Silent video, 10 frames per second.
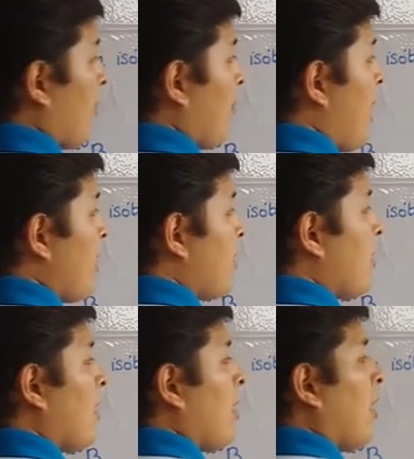
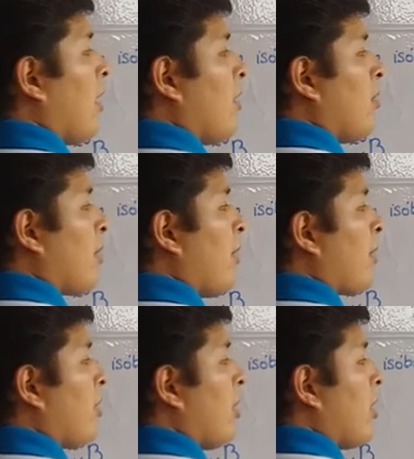más número de
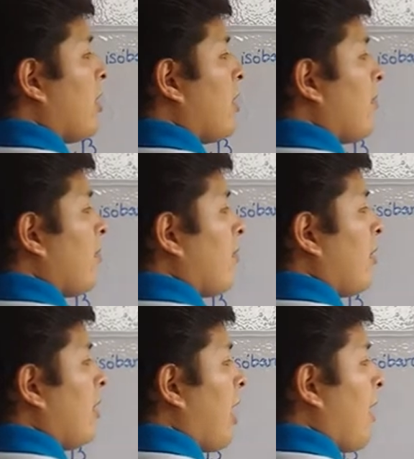protones
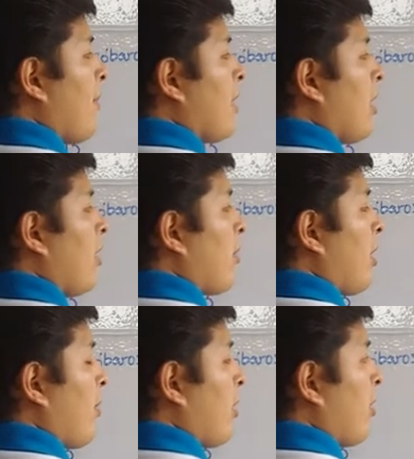de A más el
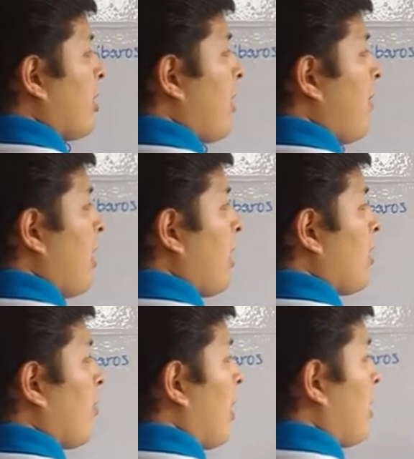número de protones de B
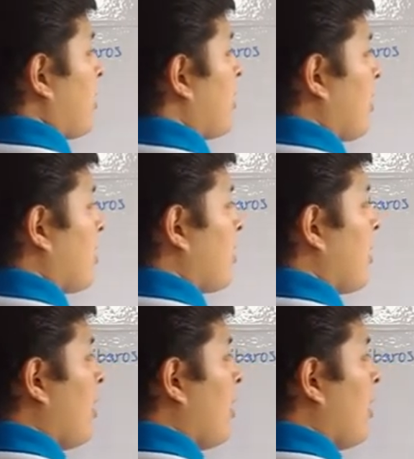es igual a 16.